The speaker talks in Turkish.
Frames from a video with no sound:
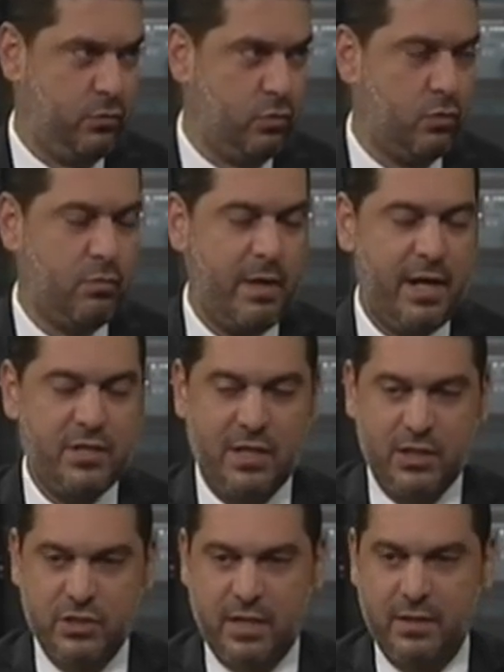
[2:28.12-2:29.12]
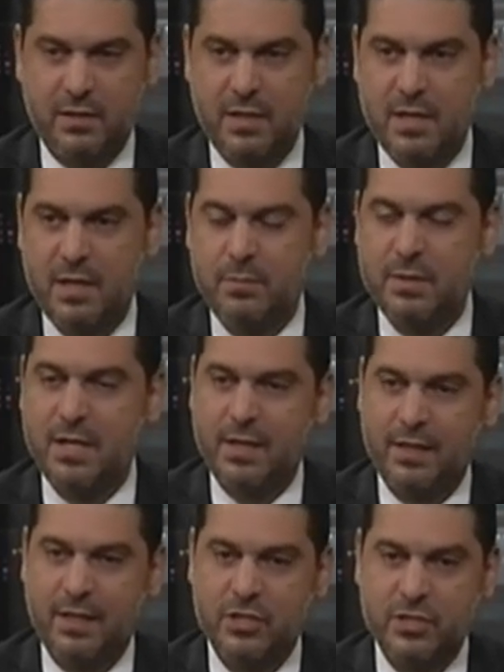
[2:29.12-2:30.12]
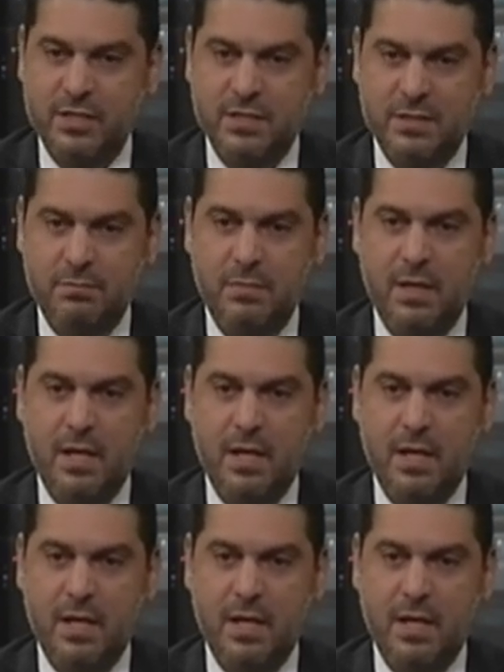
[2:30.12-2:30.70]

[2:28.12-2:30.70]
durmaya çalışan bir arkadaşınızım.